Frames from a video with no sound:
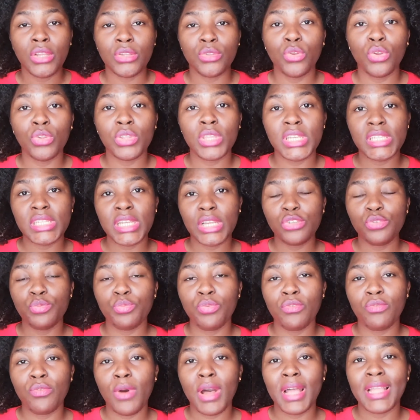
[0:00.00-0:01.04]
Donc déjà, tu peux
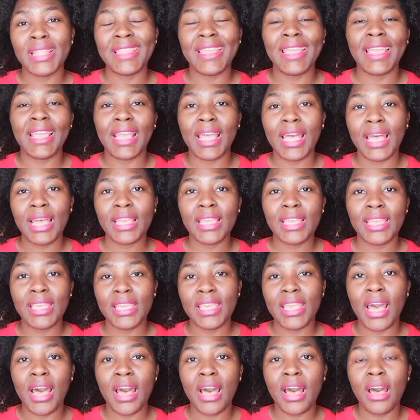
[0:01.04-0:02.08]
voir les cas qu'il
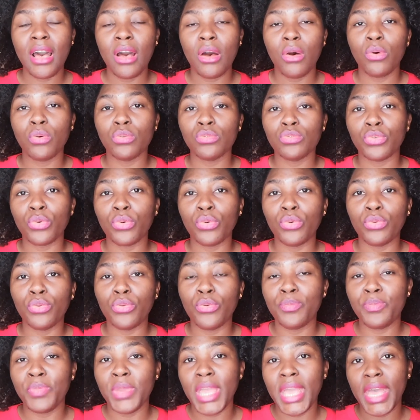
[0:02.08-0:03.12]
y a entre le
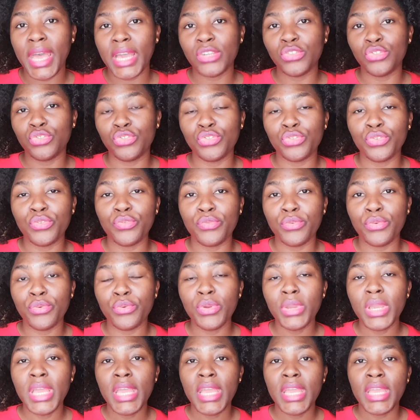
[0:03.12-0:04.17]
pH cheveux
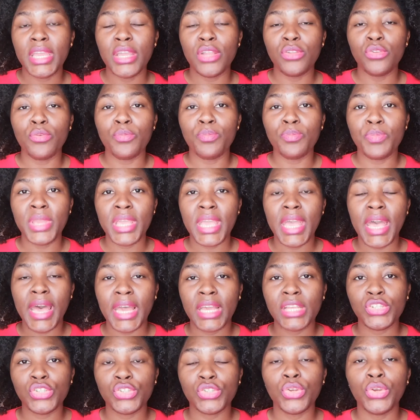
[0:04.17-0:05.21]
et le
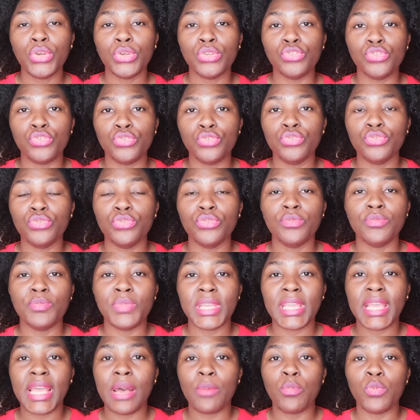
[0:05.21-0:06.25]
pH du
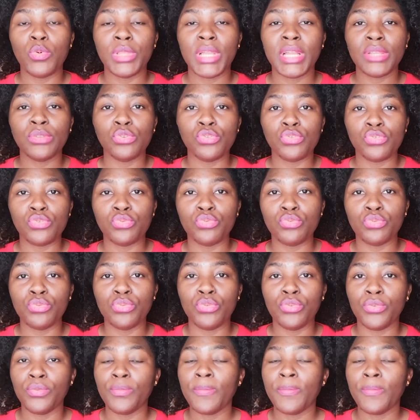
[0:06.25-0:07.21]
bicarbonate de soude.